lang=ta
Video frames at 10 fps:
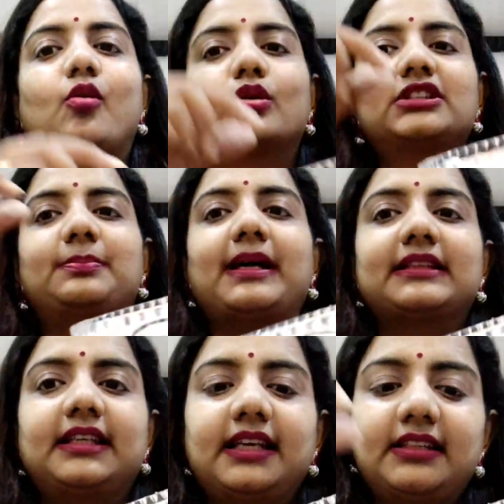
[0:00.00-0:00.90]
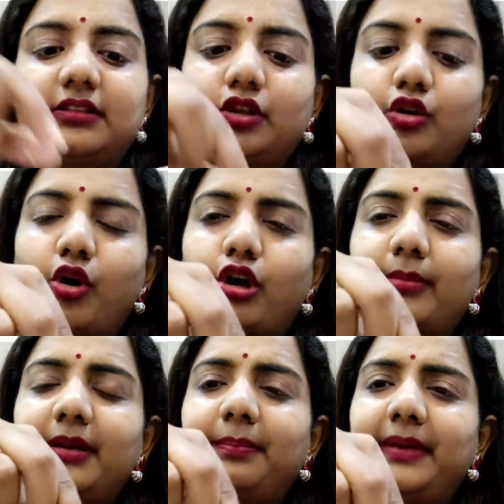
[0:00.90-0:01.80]
ஓட்ஸ் பார்த்தீங்கன்னா இது வந்து
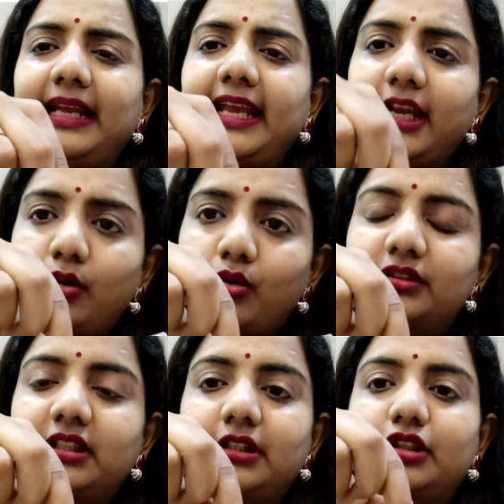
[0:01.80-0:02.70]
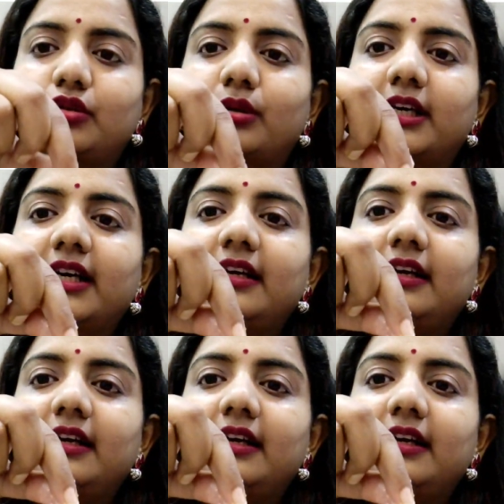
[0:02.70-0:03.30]
நார்மல் பிளேன் ஓட்ஸ் எடுத்துக்கோங்க